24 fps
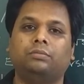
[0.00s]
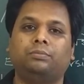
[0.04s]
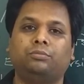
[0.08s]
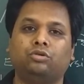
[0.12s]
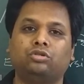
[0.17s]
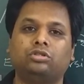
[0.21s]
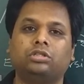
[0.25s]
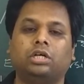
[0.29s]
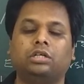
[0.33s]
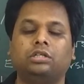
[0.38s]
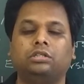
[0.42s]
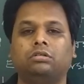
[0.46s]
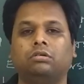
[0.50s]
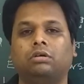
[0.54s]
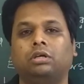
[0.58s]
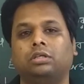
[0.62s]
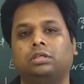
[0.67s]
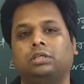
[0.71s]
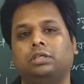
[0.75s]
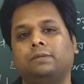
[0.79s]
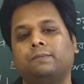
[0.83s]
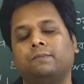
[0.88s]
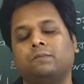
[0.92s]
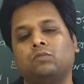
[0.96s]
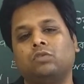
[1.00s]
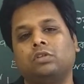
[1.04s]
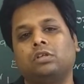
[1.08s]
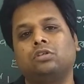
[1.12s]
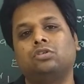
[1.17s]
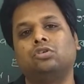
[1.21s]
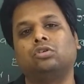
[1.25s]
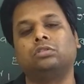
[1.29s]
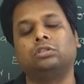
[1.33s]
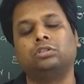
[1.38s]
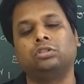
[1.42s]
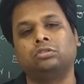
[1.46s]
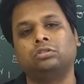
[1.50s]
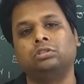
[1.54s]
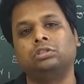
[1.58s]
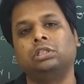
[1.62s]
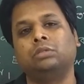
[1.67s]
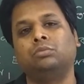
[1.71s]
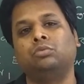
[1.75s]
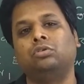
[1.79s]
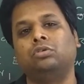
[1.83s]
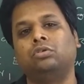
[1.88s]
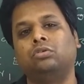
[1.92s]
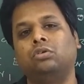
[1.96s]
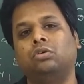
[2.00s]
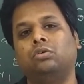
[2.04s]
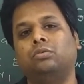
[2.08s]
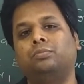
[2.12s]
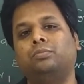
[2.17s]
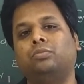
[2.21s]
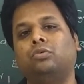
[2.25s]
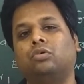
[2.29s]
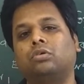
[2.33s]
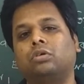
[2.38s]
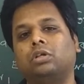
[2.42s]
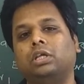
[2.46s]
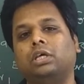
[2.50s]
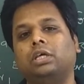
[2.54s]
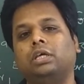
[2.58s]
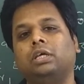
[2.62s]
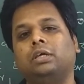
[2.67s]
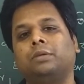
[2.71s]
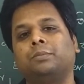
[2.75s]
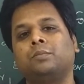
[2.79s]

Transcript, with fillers: প্রচারিত আর কি সত্যি সত্যি যে বইগুলো পড়লে